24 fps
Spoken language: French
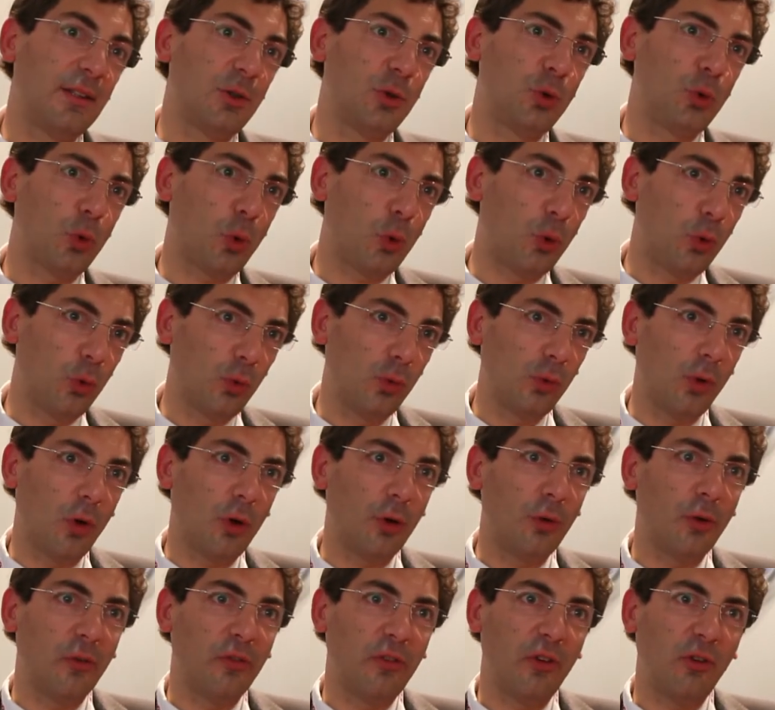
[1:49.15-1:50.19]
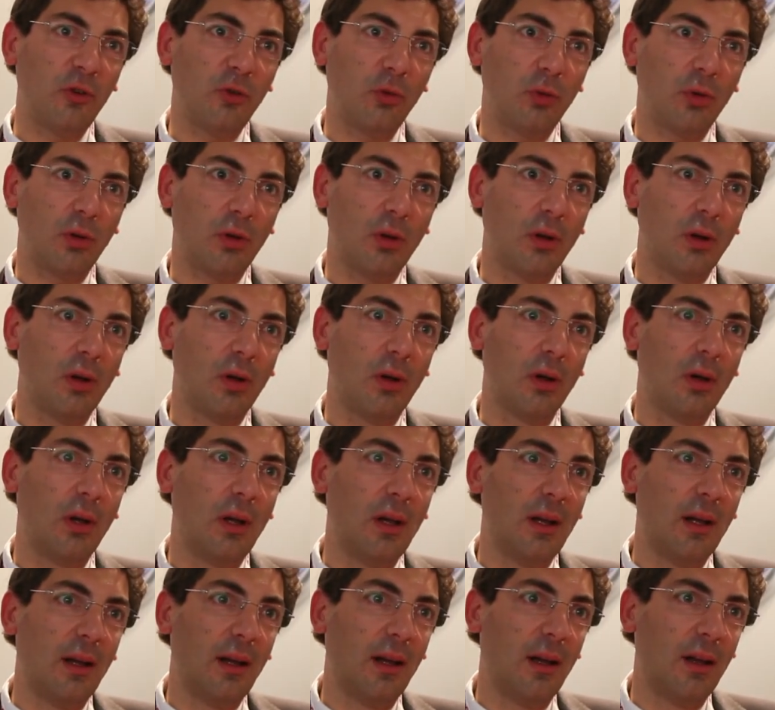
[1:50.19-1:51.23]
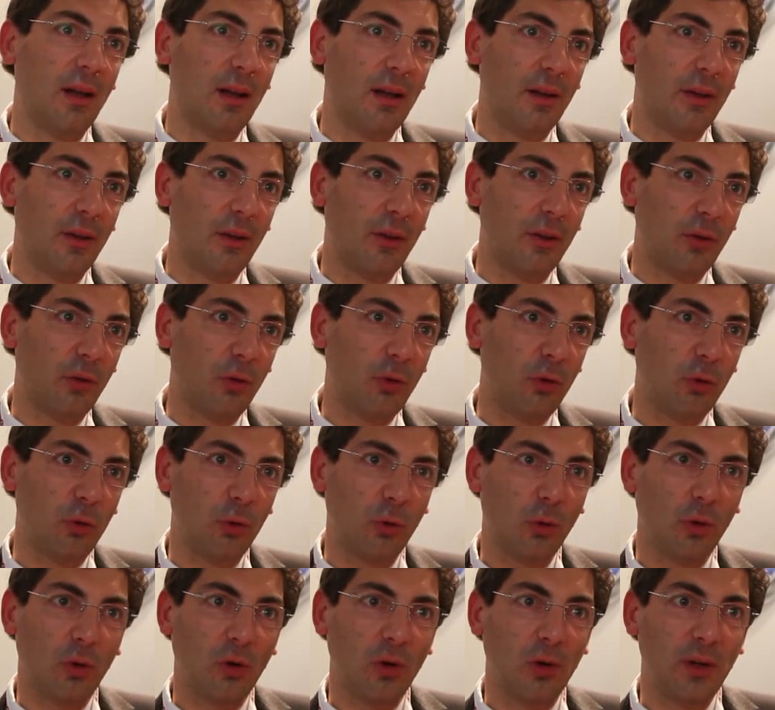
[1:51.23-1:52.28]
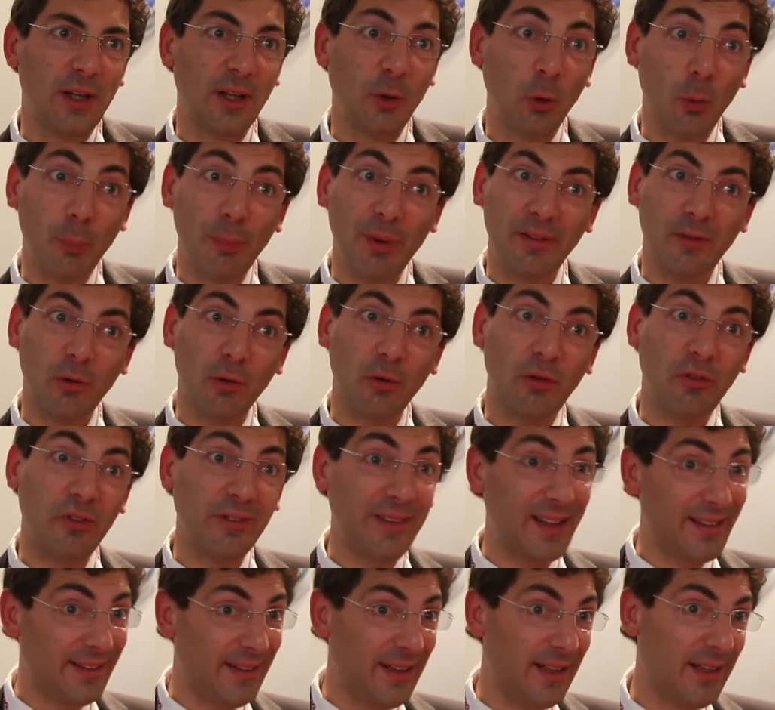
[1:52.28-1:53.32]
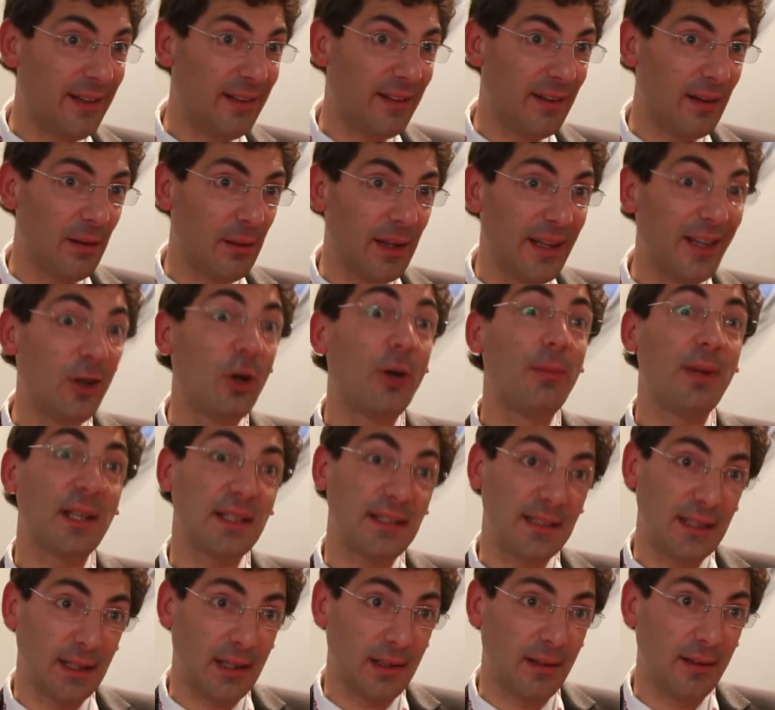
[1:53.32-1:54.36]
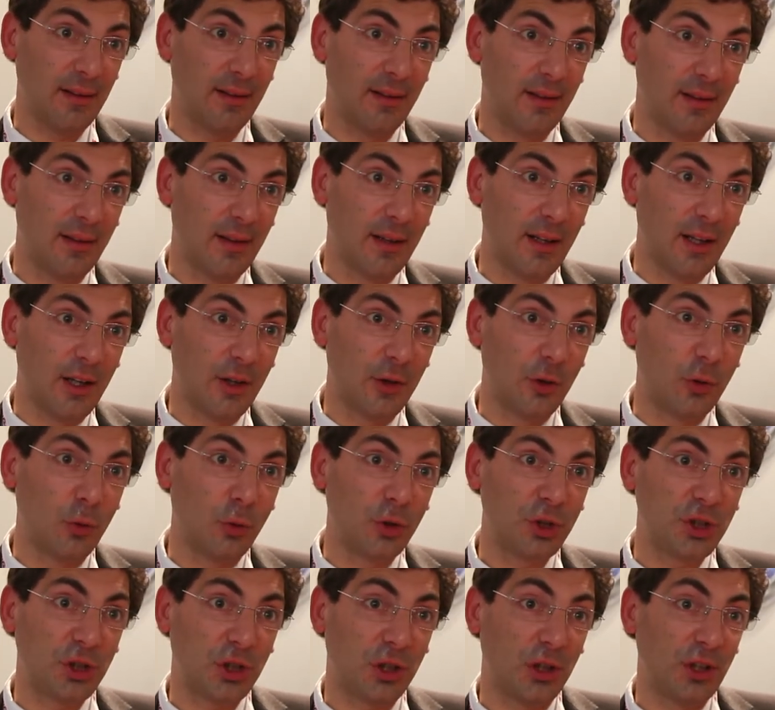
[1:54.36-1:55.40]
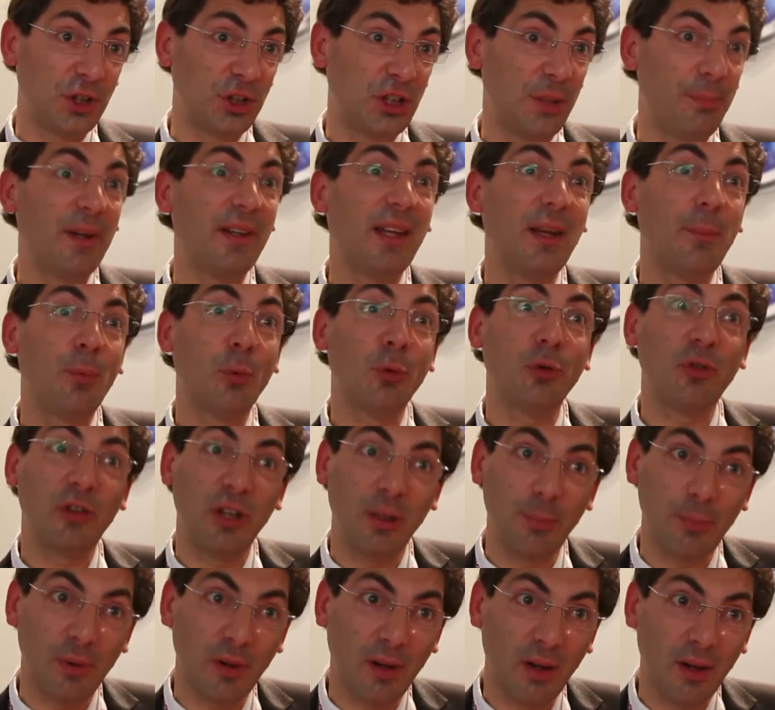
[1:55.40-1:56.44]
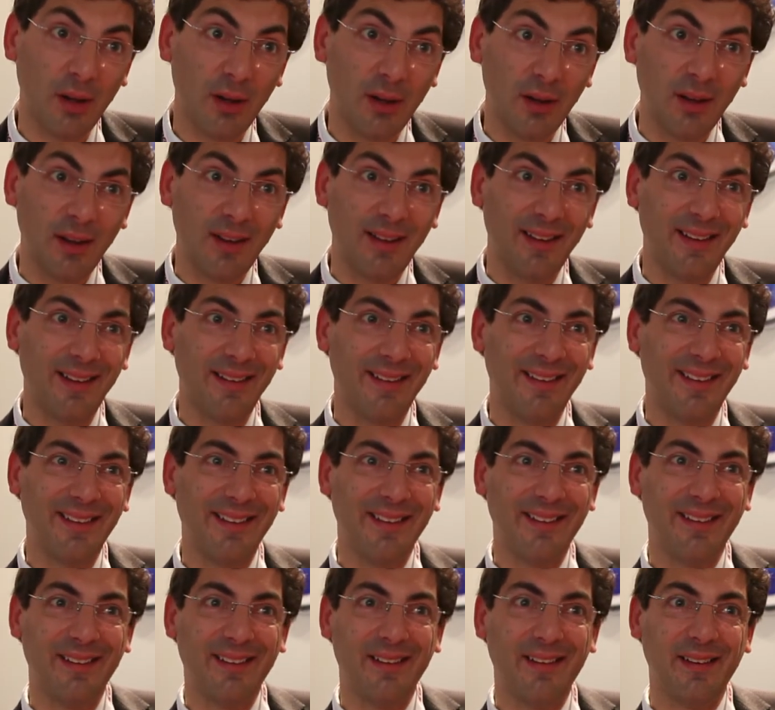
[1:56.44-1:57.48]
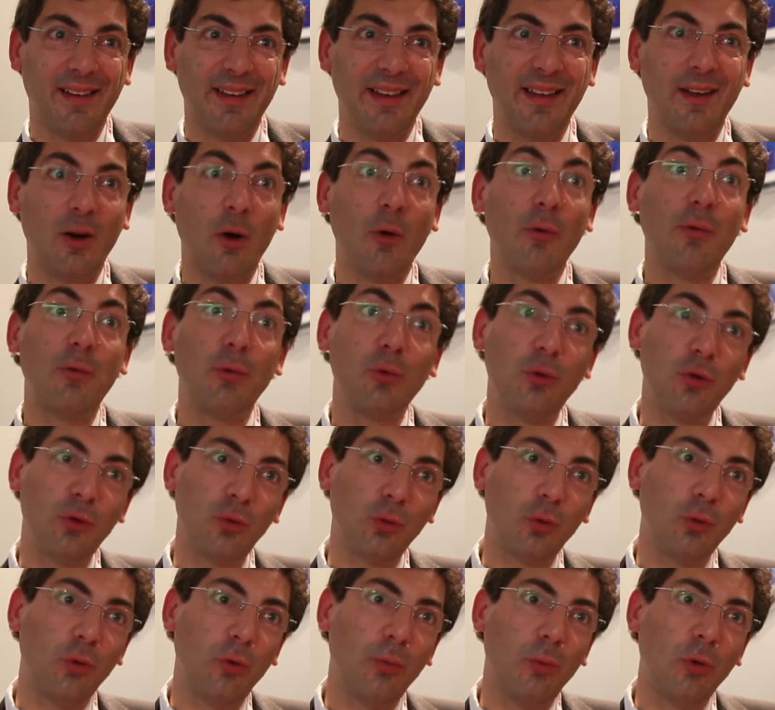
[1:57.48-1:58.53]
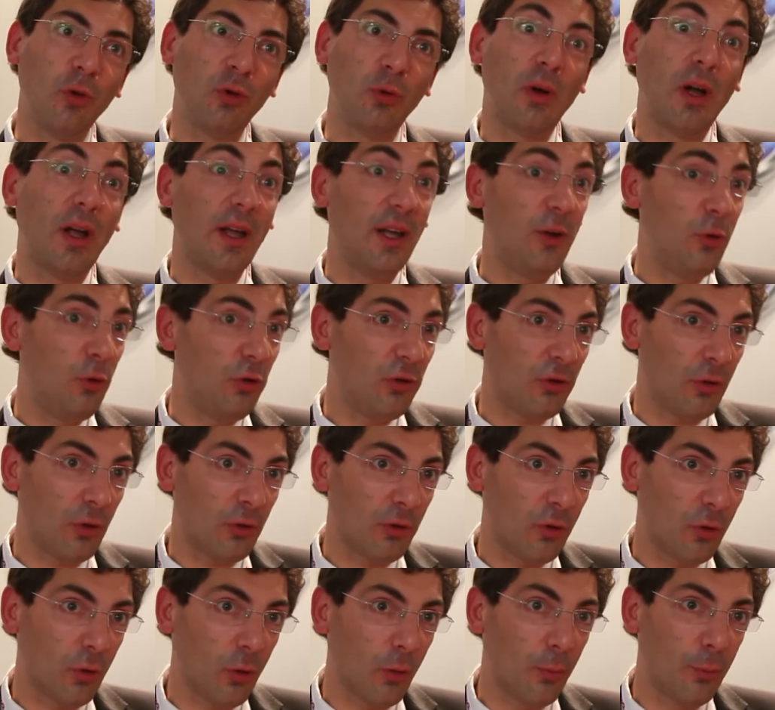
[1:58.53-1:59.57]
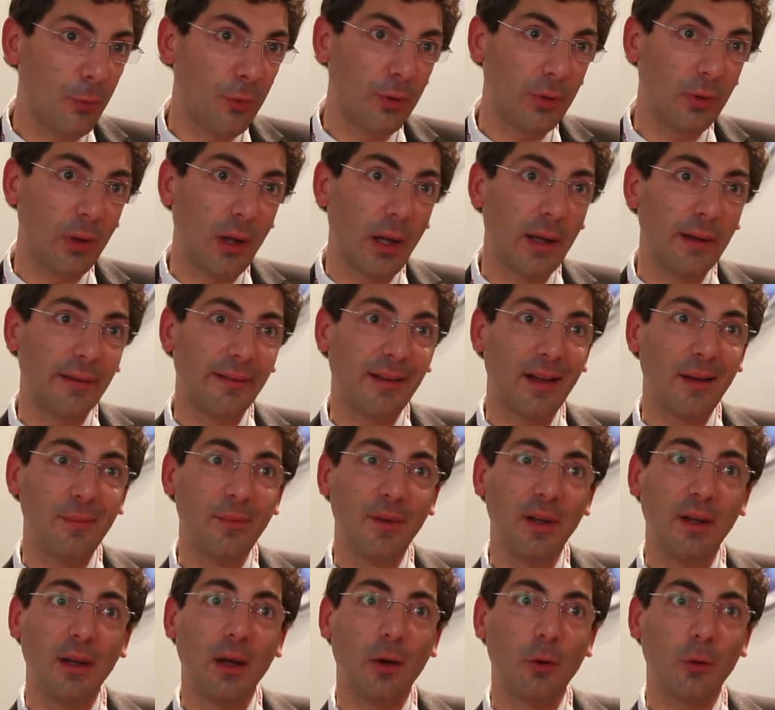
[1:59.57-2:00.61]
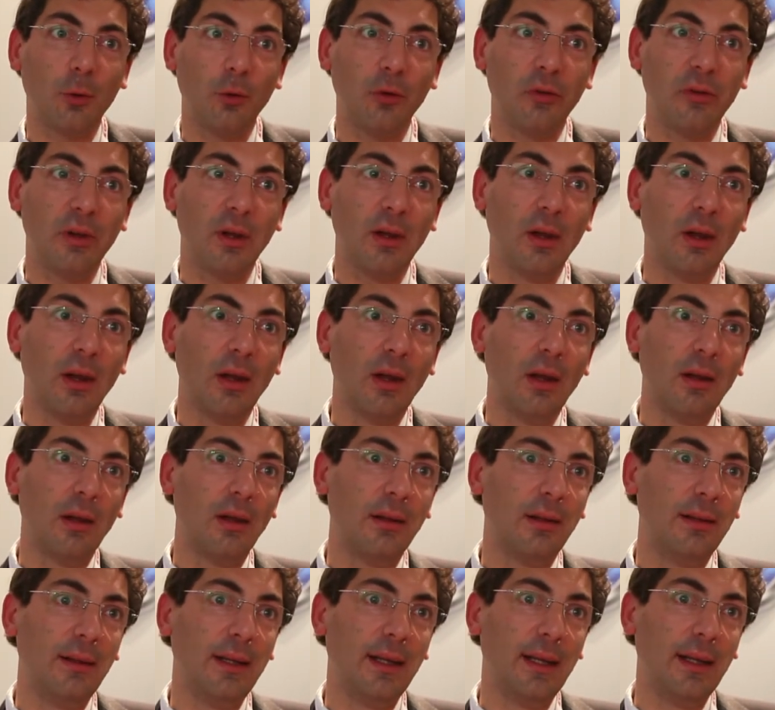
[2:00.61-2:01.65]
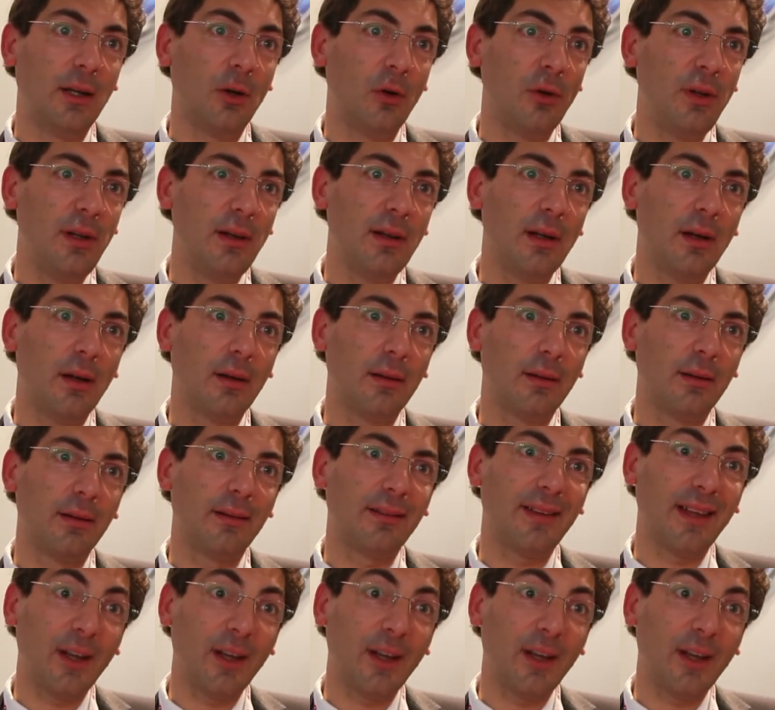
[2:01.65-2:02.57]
surtout orienté sur, euh, sur les compétences techniques et commerciales. Donc je n'ai pas de réponse type. Hein. Euh, et en fonction du besoin et du centre, on peut être amené à recruter des candidats très